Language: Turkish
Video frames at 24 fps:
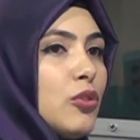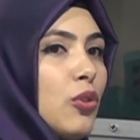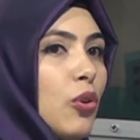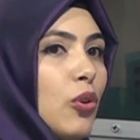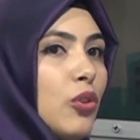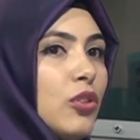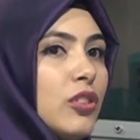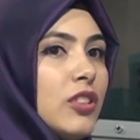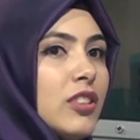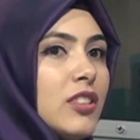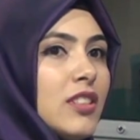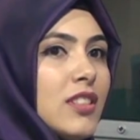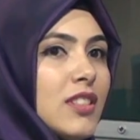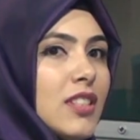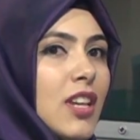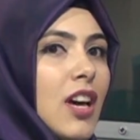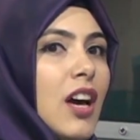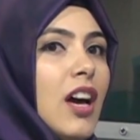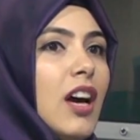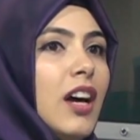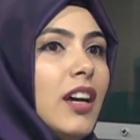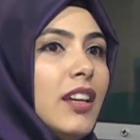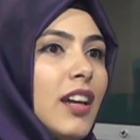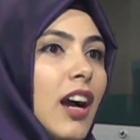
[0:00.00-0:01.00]
oynarız.
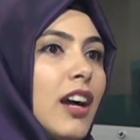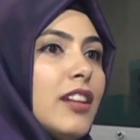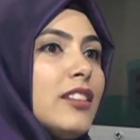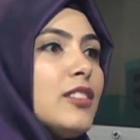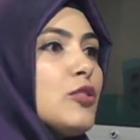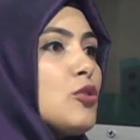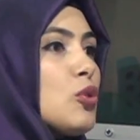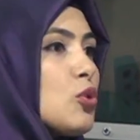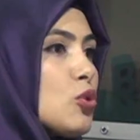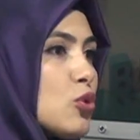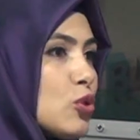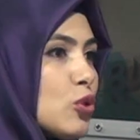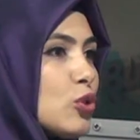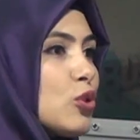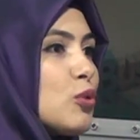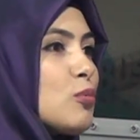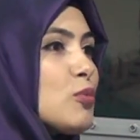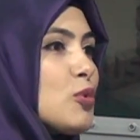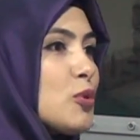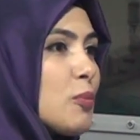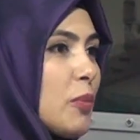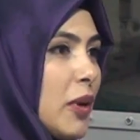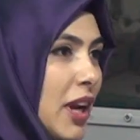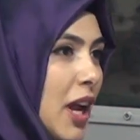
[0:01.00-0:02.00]
Yani
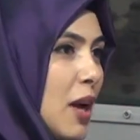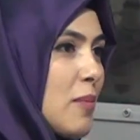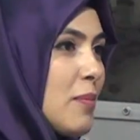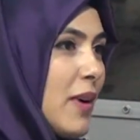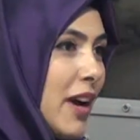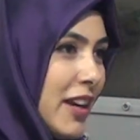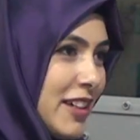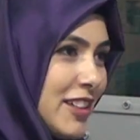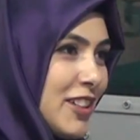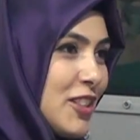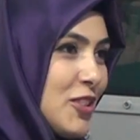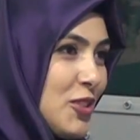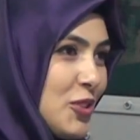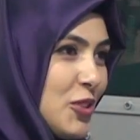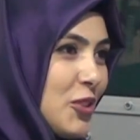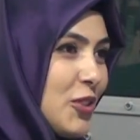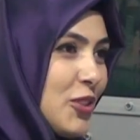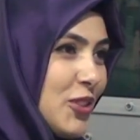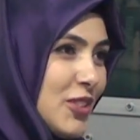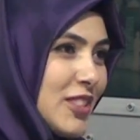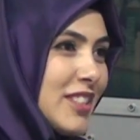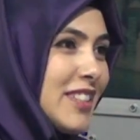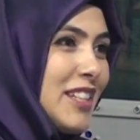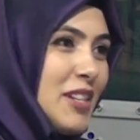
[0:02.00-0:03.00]
çocukluğumuzu beraber
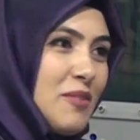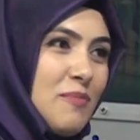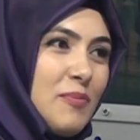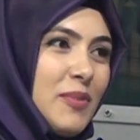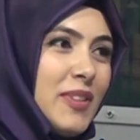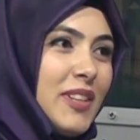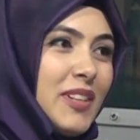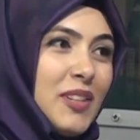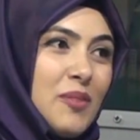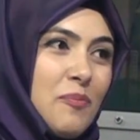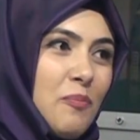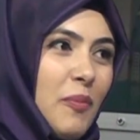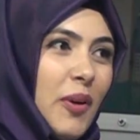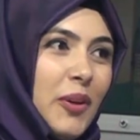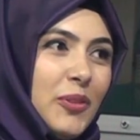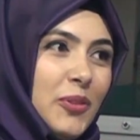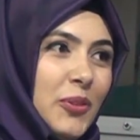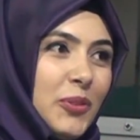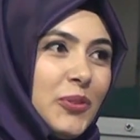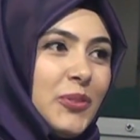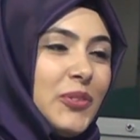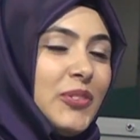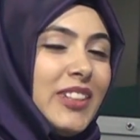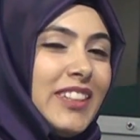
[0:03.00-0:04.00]
yaşıyoruz diyebilirim ben
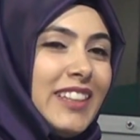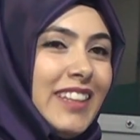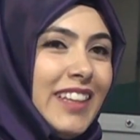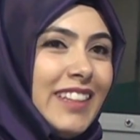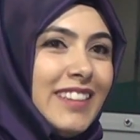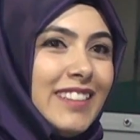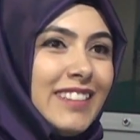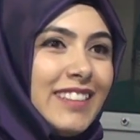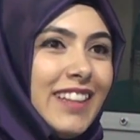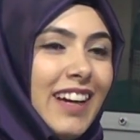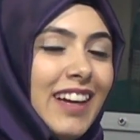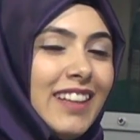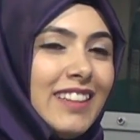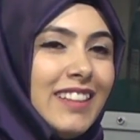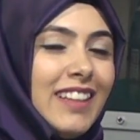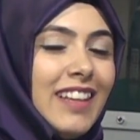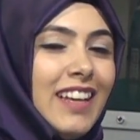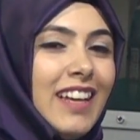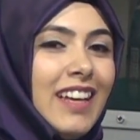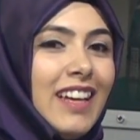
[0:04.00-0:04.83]
onunla yeniden.